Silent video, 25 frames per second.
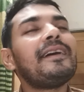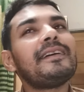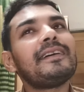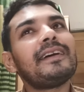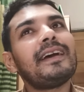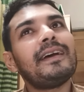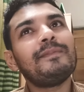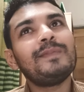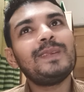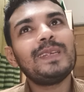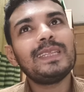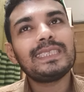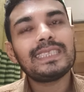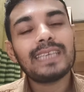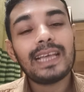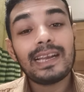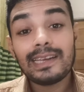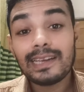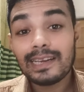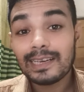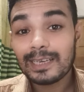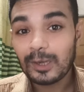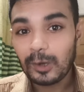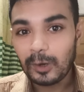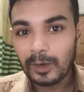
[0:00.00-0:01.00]
আমি চাল
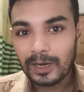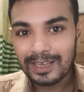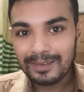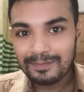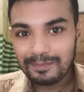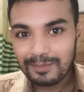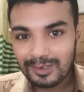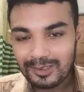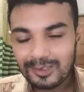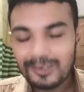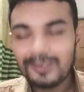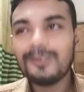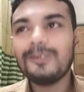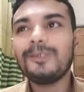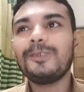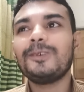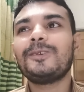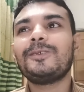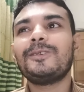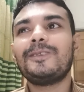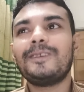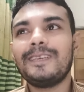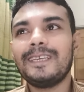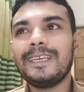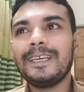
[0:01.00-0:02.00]
ডালকে অনেক পছন্দ
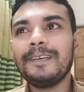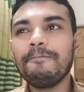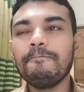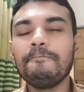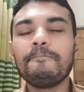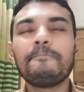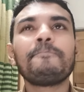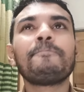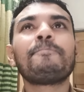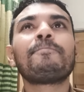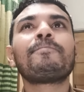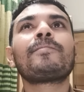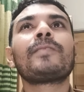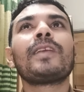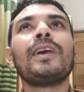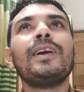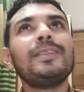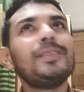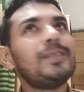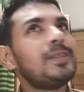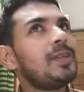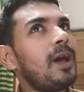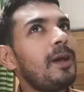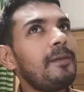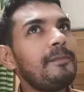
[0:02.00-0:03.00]
করি
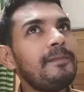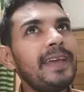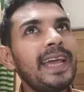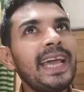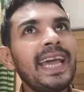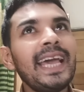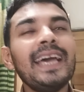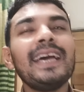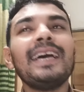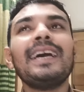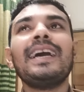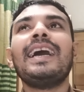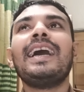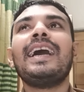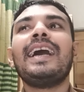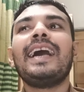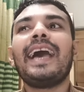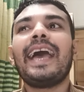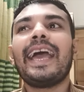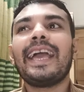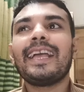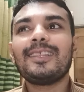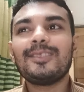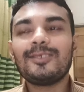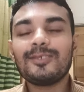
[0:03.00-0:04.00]
তবে
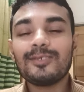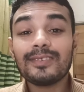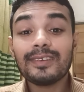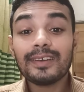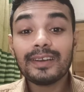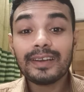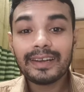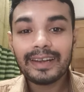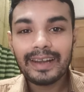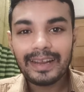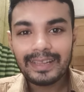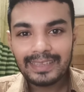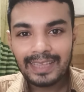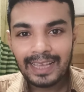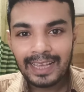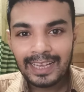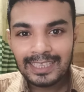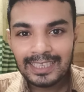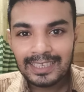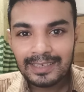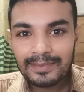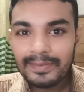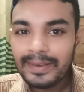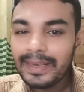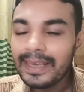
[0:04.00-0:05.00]
একজন ক্রেতা
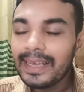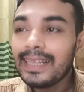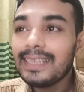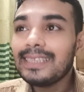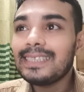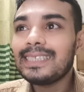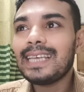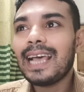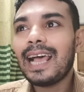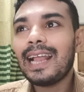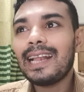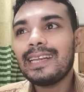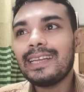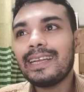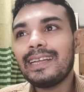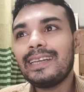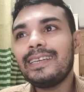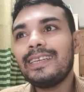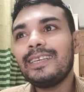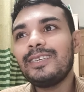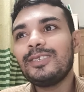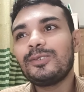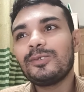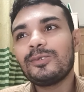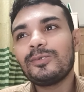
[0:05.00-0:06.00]
হিসেবে চাল
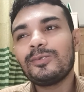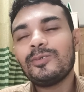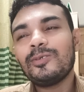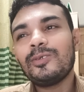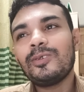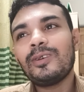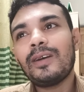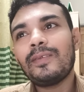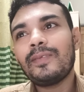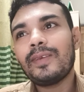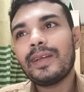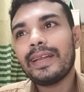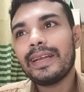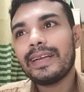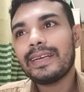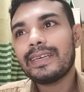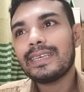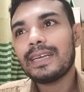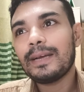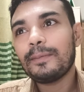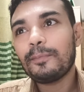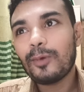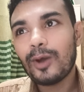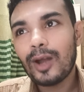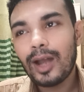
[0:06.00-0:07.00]
ডালের জন্য আমার
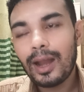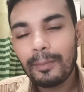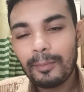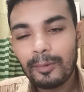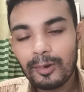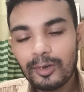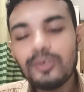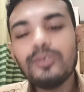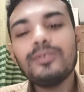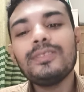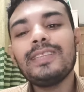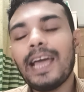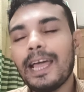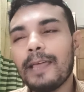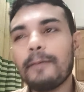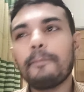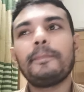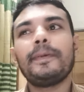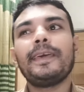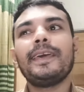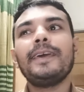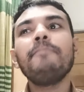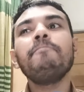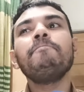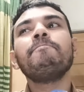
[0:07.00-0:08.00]
একটা পরামর্শ
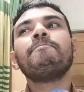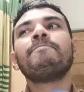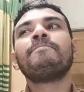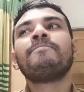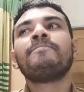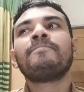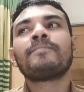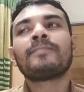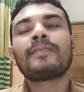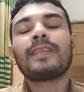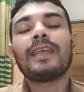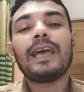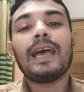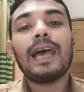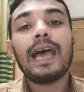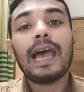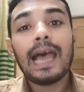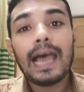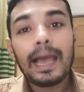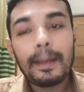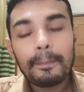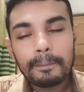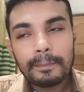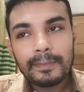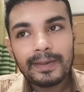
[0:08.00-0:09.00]
থাকবে
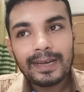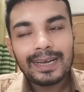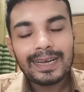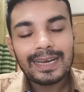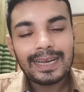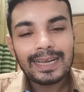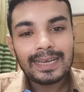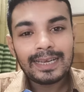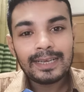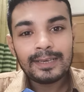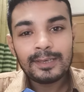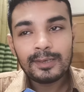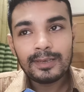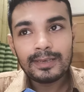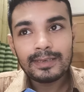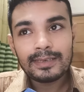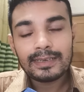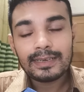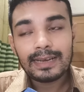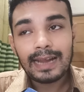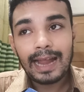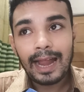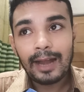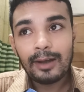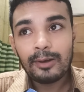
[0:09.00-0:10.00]
আপনারা
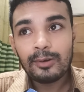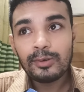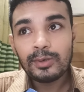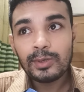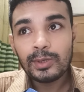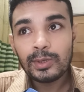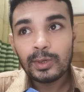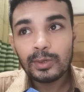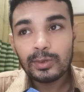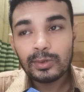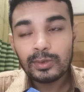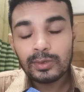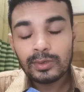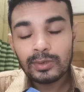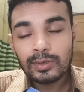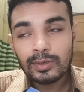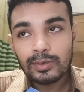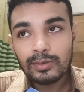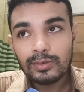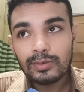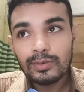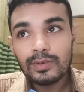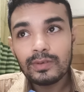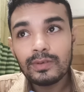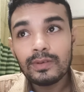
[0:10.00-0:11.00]
আরও নতুন
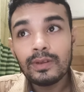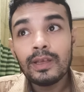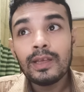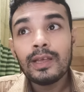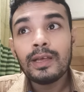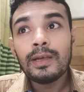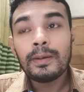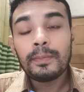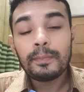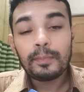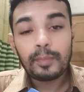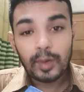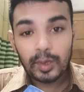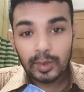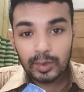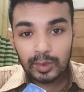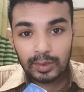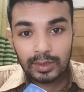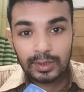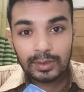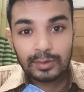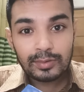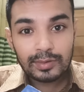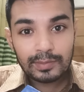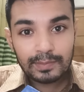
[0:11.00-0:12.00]
নতুন
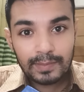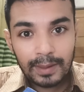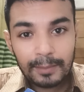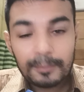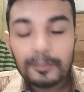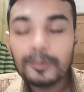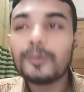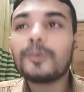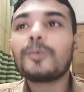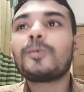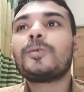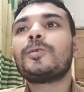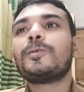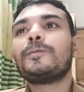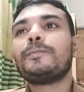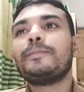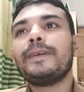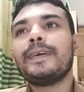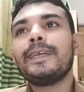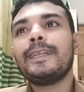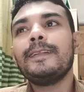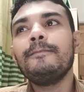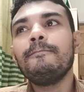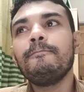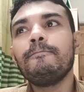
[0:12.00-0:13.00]
পদ্ধতি উদ্ভাবন
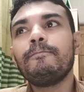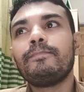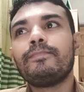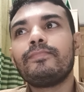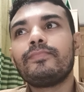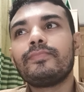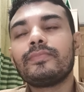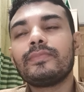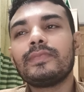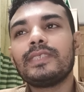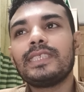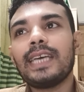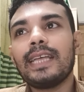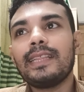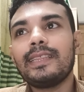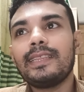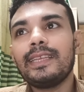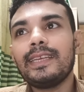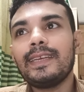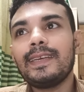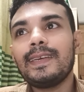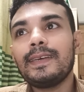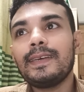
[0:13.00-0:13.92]
করবেন যাতে